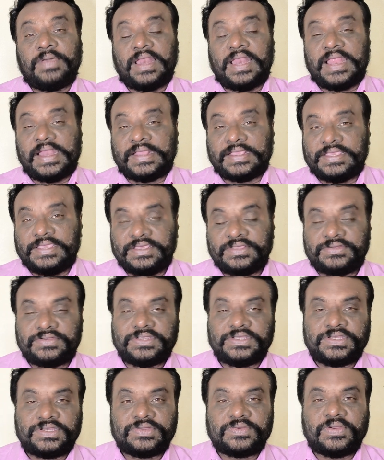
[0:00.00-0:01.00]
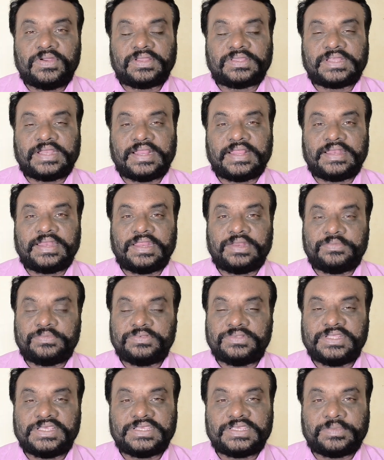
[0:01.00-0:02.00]
పలానా హీరో హిట్ కొడతాడని నేను
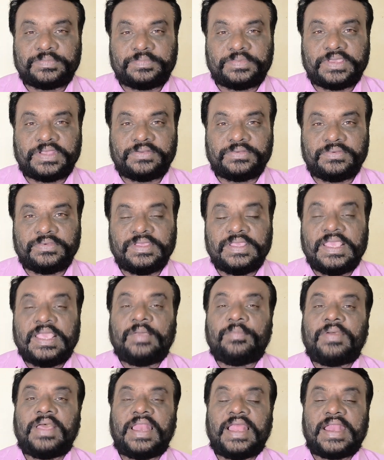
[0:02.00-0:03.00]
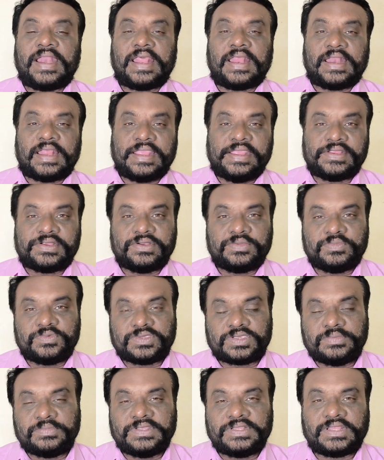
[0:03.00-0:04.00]
ముందే చెప్పాను పలానా నాయకుడు
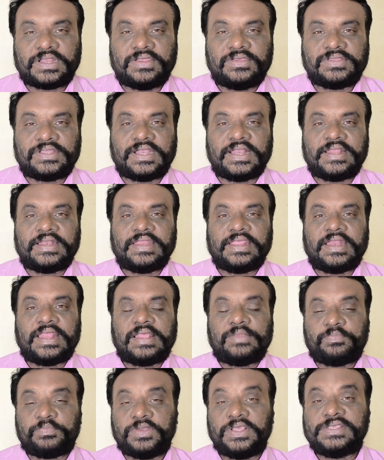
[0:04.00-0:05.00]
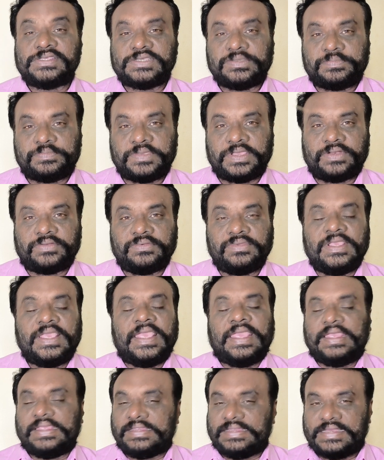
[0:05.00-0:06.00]
ముఖ్యమంత్రి అవుతాడని నేను అప్పుడే చెప్పాను
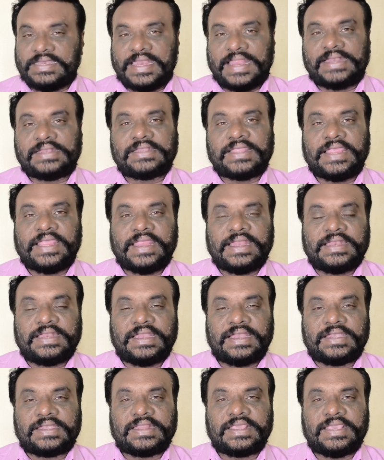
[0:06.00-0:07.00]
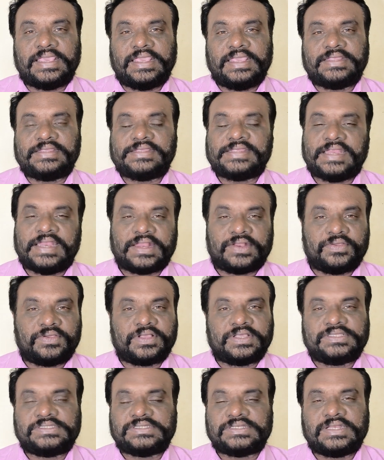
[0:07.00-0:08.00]
వీళ్ళంతా ఏంటంటే వీళ్ళని
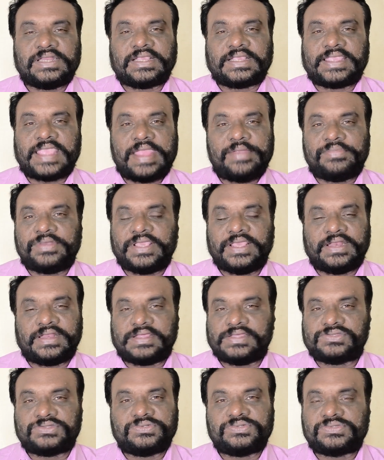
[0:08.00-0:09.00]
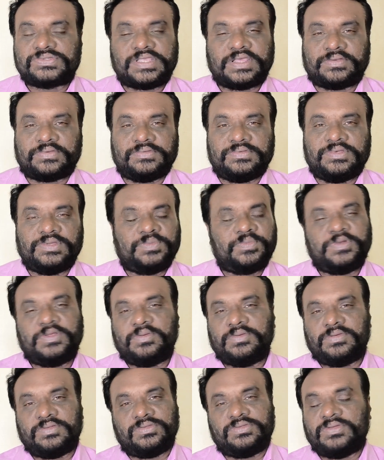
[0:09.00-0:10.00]
ఒక చిన్న క్యామ్డియన్గా చూస్తారు ఇప్పుడు
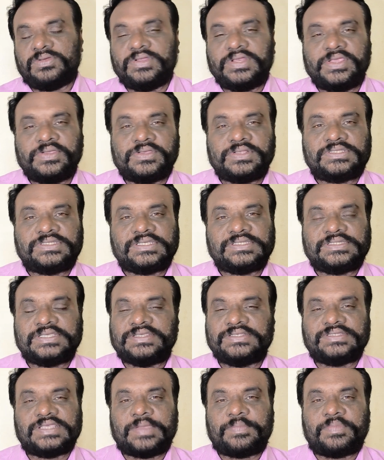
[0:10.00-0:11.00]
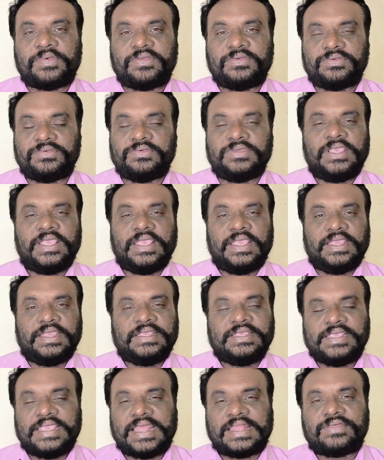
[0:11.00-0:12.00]
ధోని వచ్చేసి ఏం చెప్పడు
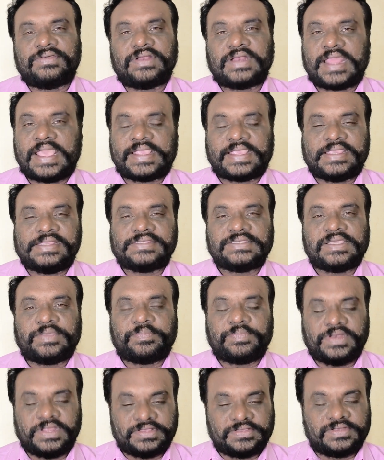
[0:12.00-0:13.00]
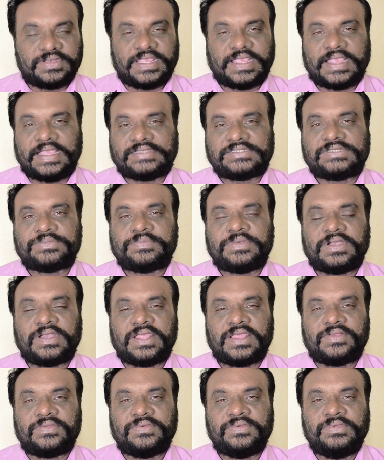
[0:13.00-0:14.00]
ఈ ఎదవలు నాకేం చెప్పలేదు నేను
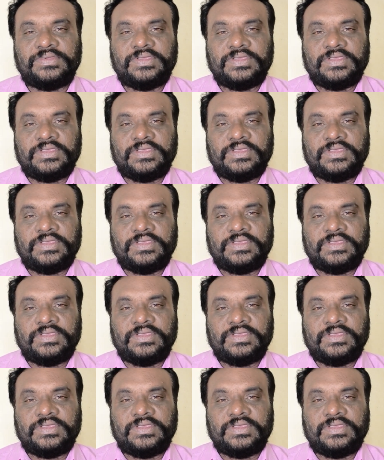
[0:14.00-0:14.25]
కష్టపడ్డాను